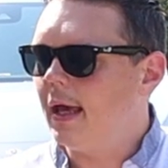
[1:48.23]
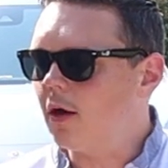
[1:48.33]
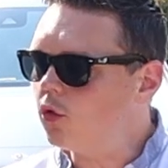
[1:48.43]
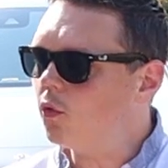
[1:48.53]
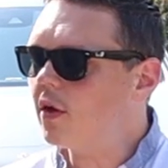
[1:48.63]
Et
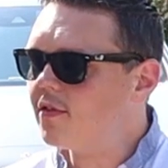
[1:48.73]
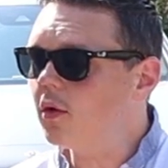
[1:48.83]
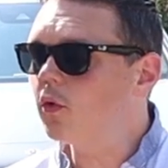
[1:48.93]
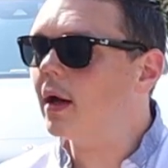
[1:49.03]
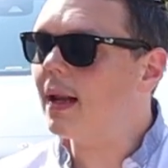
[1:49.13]
quand on voit
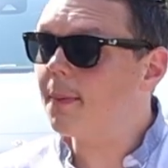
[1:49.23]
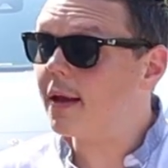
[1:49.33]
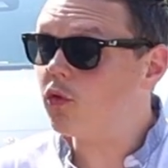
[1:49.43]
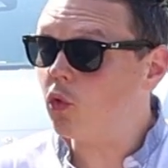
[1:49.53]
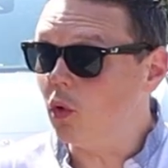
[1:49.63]
ça, on aurait
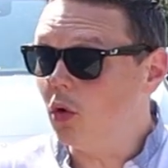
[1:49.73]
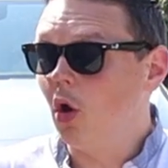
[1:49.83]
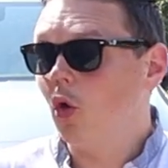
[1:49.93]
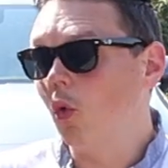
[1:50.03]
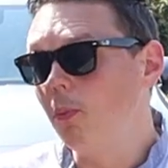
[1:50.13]
l'impression
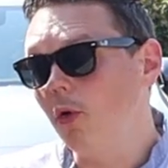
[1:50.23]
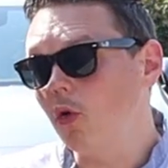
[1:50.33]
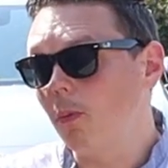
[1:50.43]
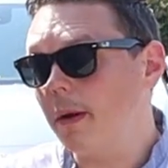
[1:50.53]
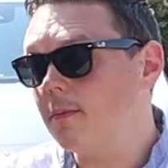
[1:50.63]
qu'on peut
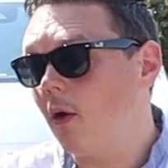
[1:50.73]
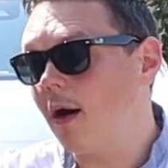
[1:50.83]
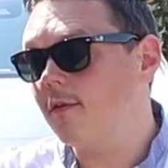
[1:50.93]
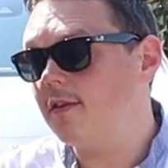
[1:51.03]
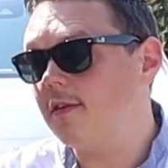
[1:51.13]

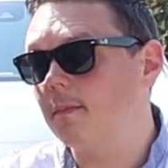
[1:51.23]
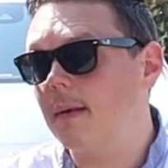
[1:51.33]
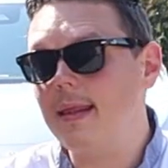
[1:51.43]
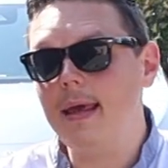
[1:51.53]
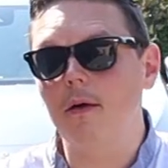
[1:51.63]
complètement investir de
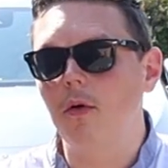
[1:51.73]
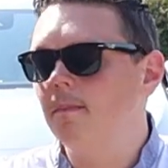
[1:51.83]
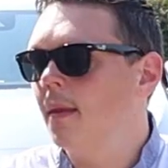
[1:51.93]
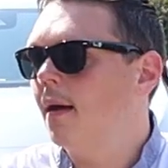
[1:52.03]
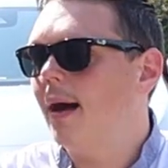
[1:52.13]
manière euh,
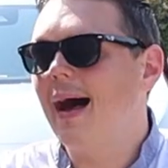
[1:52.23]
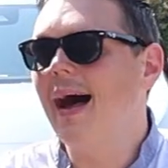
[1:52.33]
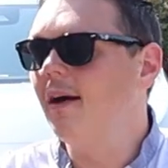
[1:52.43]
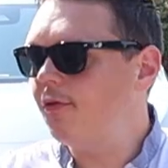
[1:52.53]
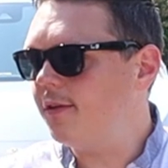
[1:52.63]

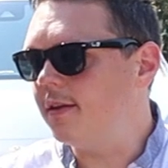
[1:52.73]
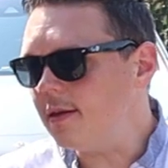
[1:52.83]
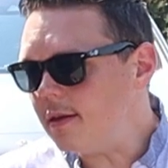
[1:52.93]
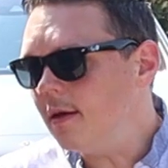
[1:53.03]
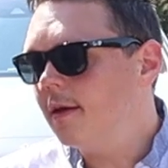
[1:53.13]

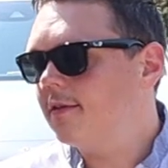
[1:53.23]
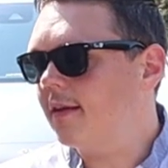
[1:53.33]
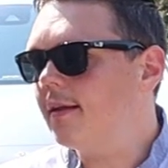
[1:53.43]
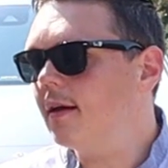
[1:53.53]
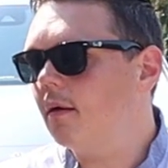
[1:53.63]
infini,
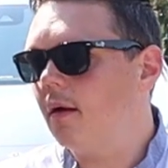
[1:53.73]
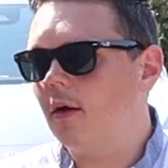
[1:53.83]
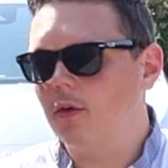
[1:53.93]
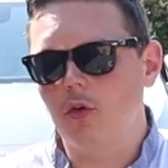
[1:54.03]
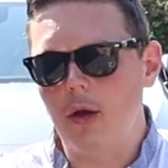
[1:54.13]
c'est-à-dire
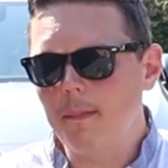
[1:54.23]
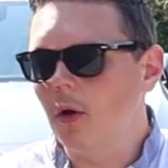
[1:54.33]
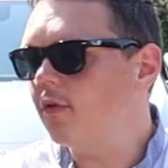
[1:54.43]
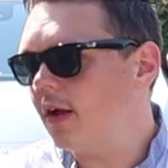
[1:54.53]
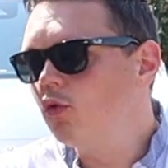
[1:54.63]
euh, que la
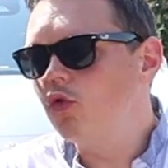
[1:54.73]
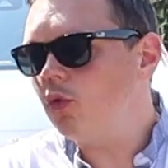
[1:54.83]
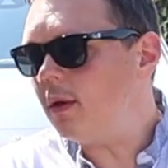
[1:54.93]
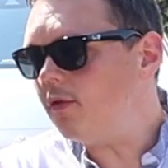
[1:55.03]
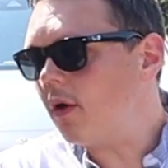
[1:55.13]
banque va nous
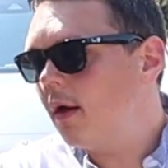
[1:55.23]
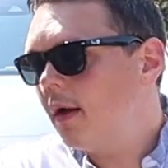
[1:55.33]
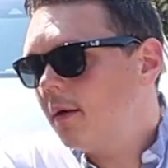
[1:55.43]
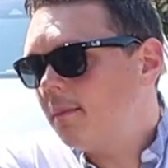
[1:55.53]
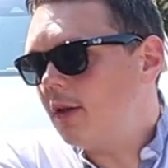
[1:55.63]
suivre.
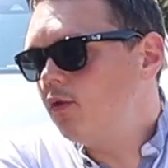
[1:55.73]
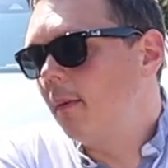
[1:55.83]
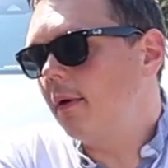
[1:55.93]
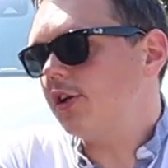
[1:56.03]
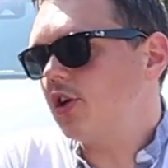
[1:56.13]
Bah, du
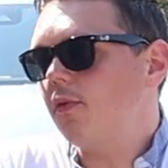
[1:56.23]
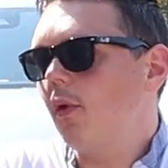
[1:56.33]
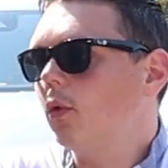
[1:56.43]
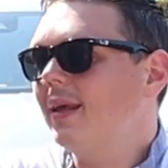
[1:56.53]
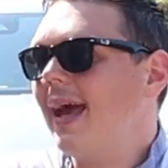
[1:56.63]
moment qu'à chaque
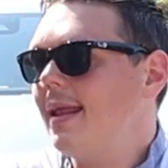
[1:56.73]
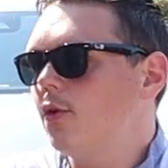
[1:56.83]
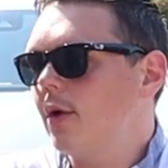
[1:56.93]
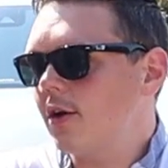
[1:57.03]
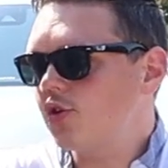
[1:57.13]
fois on gagne
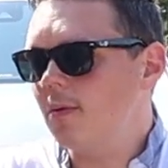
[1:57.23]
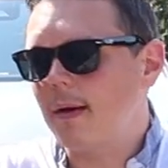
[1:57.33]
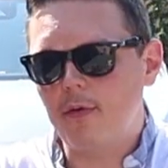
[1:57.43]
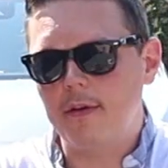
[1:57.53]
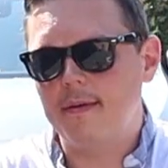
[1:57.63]
de l'argent,
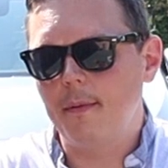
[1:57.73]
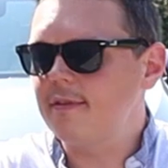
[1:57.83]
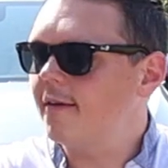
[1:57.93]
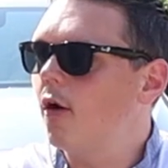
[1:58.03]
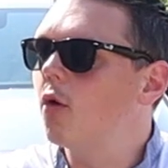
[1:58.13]
bah, forcément
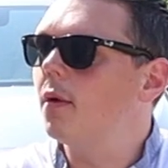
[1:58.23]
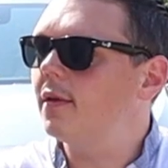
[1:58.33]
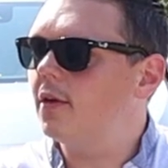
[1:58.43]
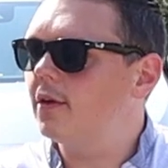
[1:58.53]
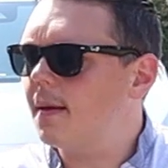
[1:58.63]
ça va
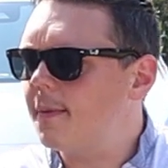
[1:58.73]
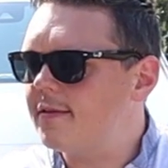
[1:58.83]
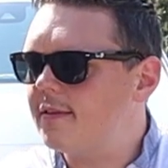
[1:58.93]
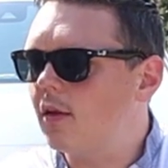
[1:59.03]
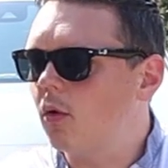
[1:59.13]
augmenter notre
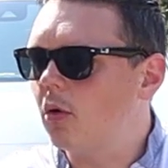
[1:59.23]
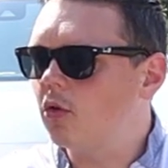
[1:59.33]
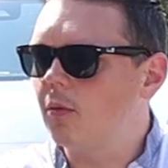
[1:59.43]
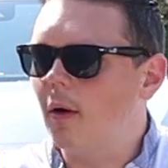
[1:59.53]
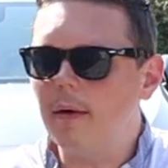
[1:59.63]
capacité de
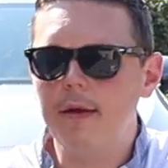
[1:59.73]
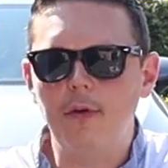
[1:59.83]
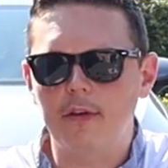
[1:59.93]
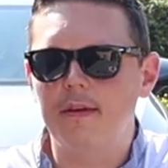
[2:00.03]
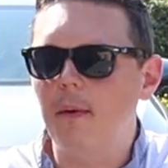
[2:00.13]
remboursement et
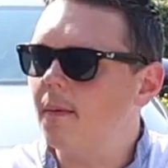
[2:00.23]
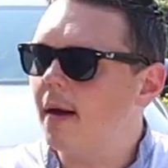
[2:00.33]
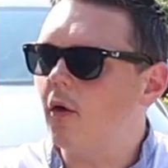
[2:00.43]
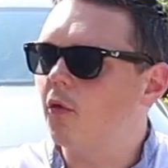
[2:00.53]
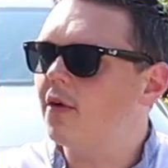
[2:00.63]
forcément eh
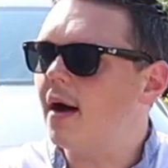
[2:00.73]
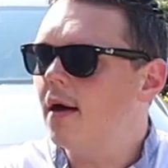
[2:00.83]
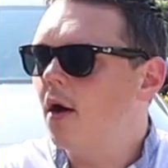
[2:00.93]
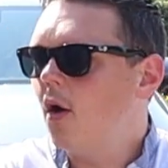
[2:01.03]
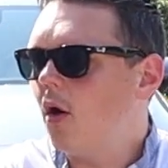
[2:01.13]
ben, on va
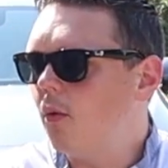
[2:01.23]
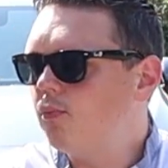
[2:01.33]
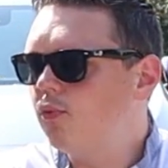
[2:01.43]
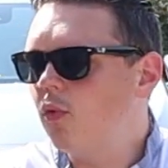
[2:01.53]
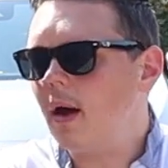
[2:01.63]
euh,
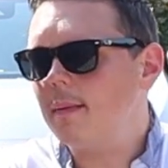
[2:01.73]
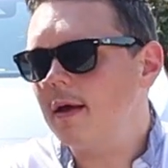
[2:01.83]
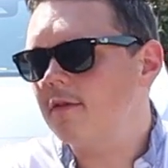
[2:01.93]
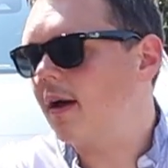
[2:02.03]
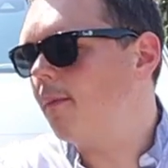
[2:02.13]
pouvoir eh
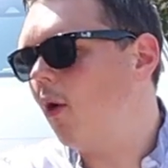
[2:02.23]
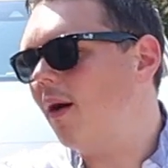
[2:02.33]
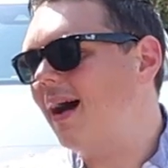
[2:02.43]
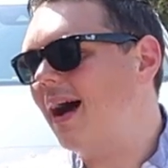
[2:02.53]
bien, vraiment